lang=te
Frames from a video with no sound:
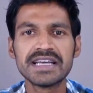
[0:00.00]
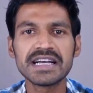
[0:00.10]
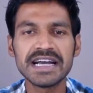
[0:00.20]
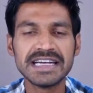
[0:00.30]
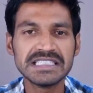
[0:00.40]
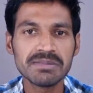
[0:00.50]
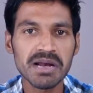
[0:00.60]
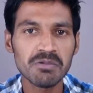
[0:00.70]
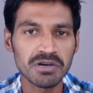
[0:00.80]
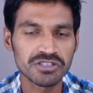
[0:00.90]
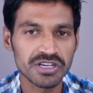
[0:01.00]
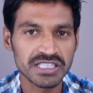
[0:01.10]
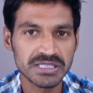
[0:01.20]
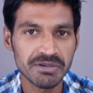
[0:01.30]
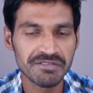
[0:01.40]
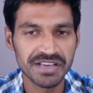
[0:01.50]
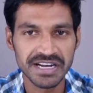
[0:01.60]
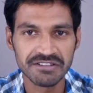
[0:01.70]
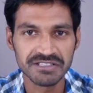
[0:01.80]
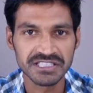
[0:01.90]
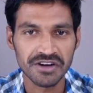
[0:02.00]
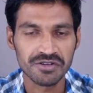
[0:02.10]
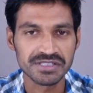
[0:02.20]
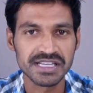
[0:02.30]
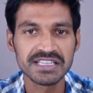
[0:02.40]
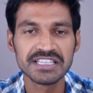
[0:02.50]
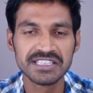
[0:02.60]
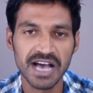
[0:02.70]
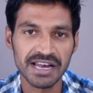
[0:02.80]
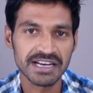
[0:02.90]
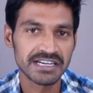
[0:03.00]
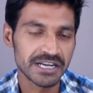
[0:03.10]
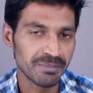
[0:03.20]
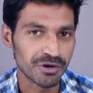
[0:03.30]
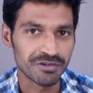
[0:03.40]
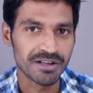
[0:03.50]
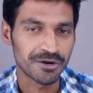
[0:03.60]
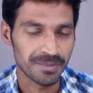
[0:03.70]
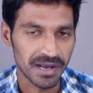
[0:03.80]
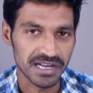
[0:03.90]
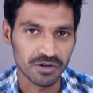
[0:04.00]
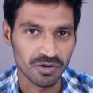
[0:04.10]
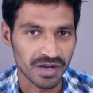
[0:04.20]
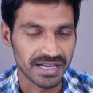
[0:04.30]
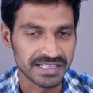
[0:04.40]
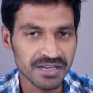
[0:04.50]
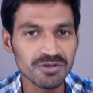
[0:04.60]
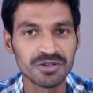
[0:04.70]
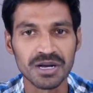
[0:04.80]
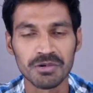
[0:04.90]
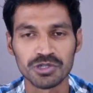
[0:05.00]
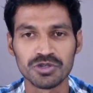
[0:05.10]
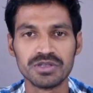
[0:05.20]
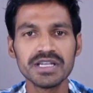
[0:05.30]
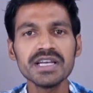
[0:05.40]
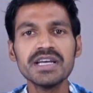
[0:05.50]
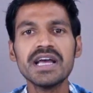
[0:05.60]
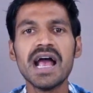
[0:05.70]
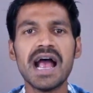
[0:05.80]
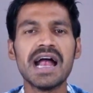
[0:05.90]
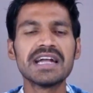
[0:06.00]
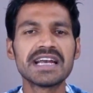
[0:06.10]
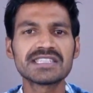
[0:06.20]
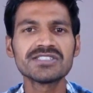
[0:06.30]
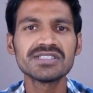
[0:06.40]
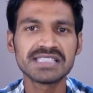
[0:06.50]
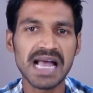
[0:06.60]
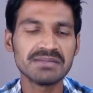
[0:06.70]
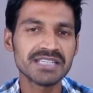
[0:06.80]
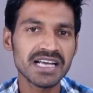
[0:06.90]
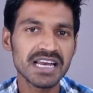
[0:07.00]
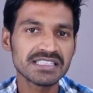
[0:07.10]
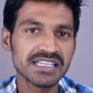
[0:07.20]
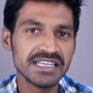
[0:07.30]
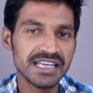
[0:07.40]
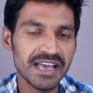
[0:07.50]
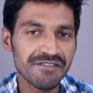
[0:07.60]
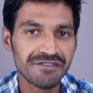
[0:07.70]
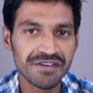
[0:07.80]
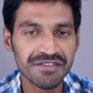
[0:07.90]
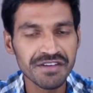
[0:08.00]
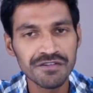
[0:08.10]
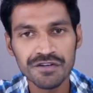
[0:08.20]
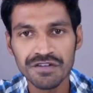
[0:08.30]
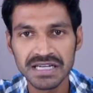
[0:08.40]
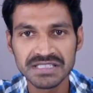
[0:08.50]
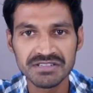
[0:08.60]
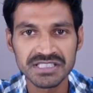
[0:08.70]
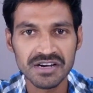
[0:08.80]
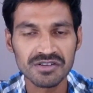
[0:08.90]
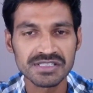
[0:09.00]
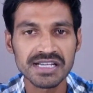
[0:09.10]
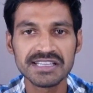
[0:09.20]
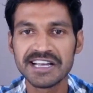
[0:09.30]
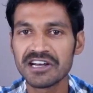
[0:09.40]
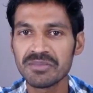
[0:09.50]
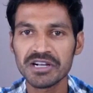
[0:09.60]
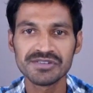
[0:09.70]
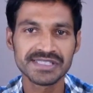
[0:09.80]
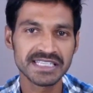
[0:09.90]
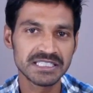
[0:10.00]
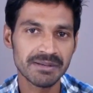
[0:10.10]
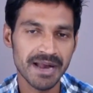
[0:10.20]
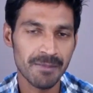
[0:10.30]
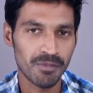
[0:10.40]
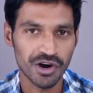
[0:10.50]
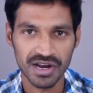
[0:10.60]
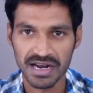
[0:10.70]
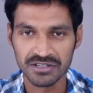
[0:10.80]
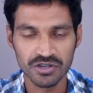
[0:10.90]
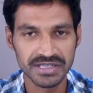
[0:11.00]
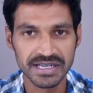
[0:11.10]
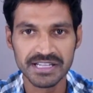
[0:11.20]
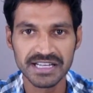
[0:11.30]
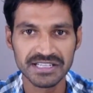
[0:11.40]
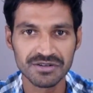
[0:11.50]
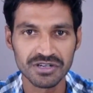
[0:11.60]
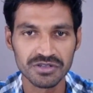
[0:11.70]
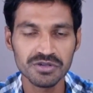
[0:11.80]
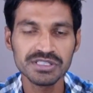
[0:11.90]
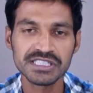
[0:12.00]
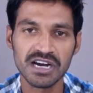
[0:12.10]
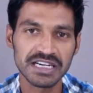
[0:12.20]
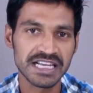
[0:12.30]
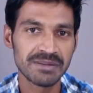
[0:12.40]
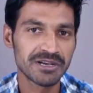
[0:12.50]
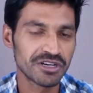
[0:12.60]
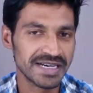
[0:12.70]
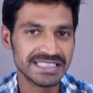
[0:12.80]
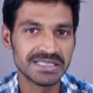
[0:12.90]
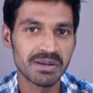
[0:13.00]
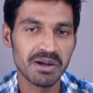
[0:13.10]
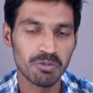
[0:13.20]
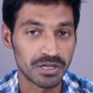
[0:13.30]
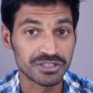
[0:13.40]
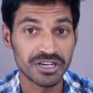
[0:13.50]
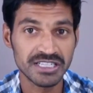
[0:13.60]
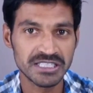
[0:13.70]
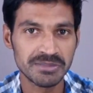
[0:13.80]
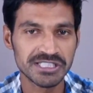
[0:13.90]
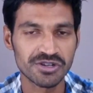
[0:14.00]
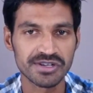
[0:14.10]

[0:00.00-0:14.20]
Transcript: ఇంకా ఎయిట్ జీబీ ర్యామ్ వన్ థర్టీ జీబీ వేరియంట్ విషయానికి వస్తే ఇది దానికంటే మూడు వేల రూపాయలు ఎక్కువగా అయితే ఉండబోతుంది అండ్ నెక్స్ట్ శాంసంగ్ గెలాక్సీ ఏ ఫిఫ్టీ ఫోర్ ఫైవ్ జీ విషయానికి వస్తే దీంట్లో మీకు సిక్స్ జీబీ ర్యామ్ మోడల్ అంటూ ఏది అయితే ఉండదు స్టార్టింగే మీకు ఎయిట్ జీబీ ర్యామ్ వన్ థర్టీ జీబీ